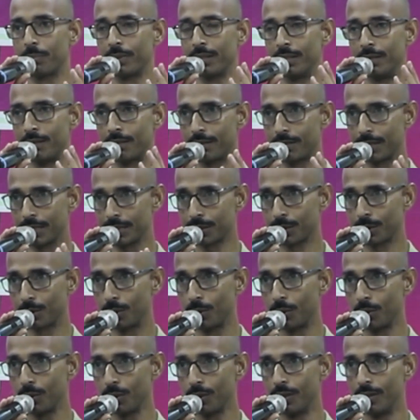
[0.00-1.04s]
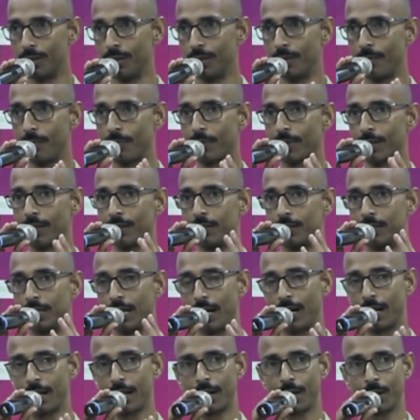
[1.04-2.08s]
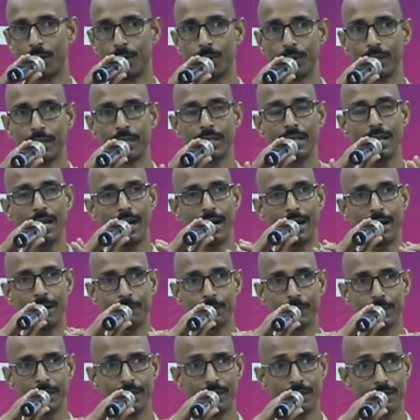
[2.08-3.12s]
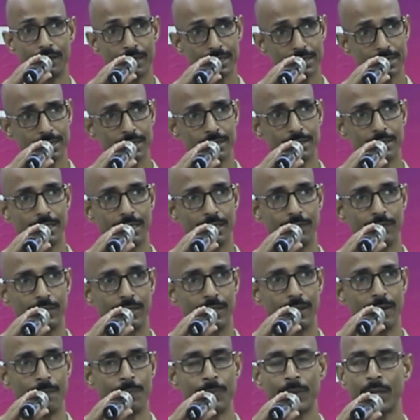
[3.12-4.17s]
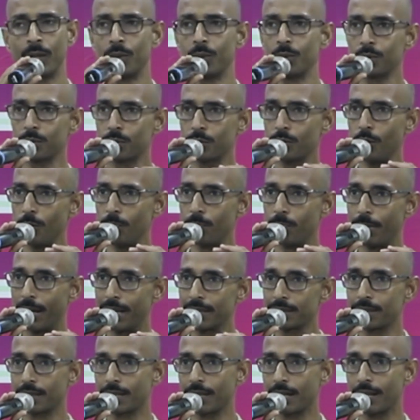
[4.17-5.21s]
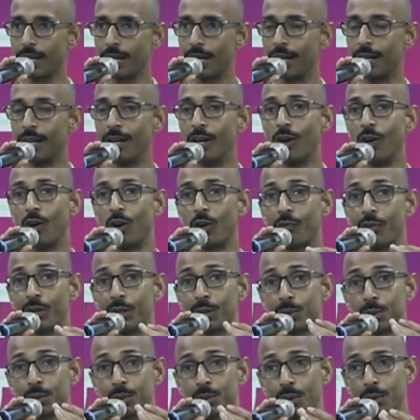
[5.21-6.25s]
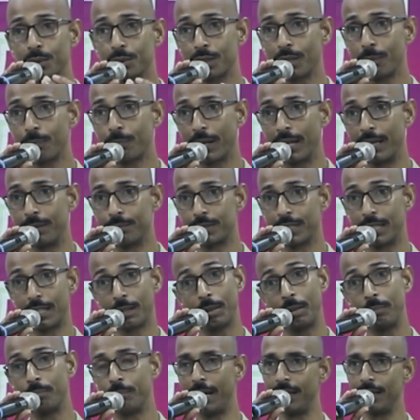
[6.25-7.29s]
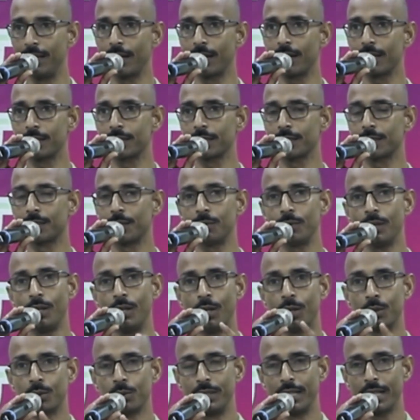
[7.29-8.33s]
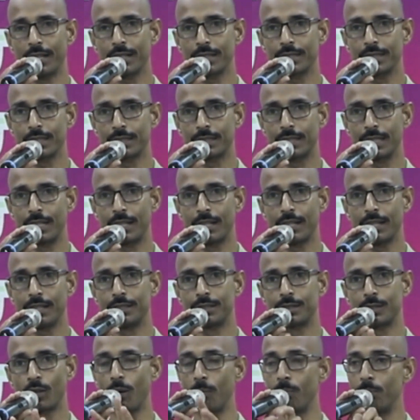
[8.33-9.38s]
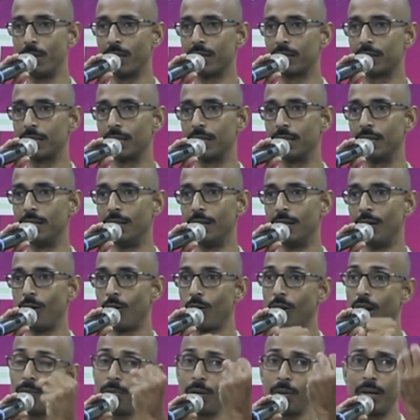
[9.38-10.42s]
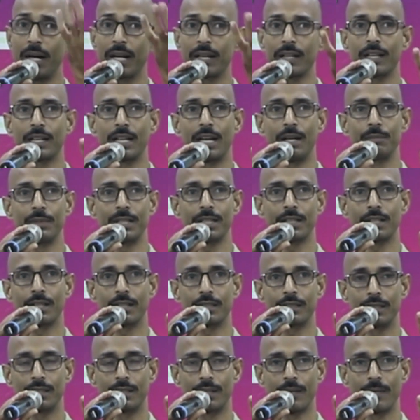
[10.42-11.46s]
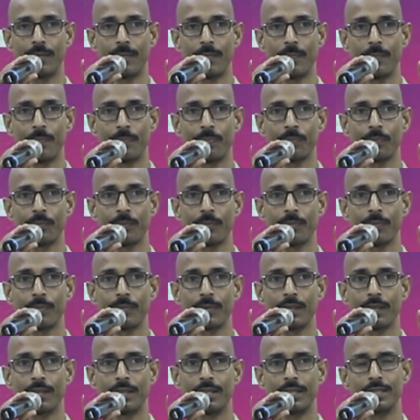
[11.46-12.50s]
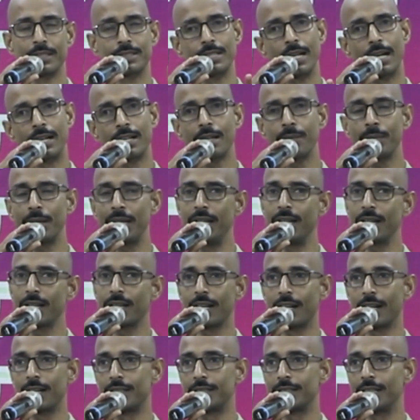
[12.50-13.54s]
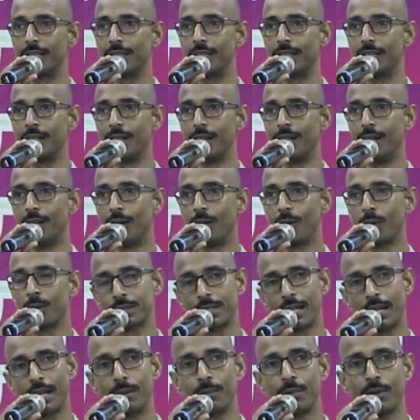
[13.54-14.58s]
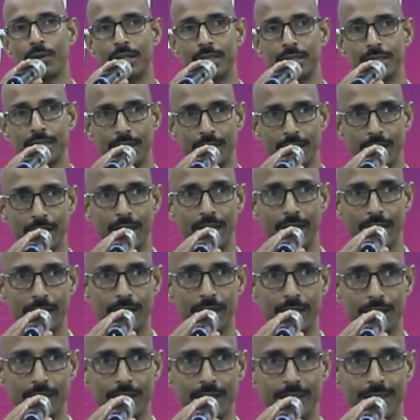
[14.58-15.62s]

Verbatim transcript: अपने इंटरेस्ट को ध्यान रखोगे कि आपका इंटरेस्ट किस तरफ है उसको बेस्ट करना है और फिर दूसरों से प्रेम से देख भाई मैं ये कर सकता हूँ तो ये कर सकता है ना चलो अब मिलते हैं और अब हम आगे काम ये करते हैं स्टार्टअप तो एक रहना चाहिए और उसका नाम होना चाहिए इंडिया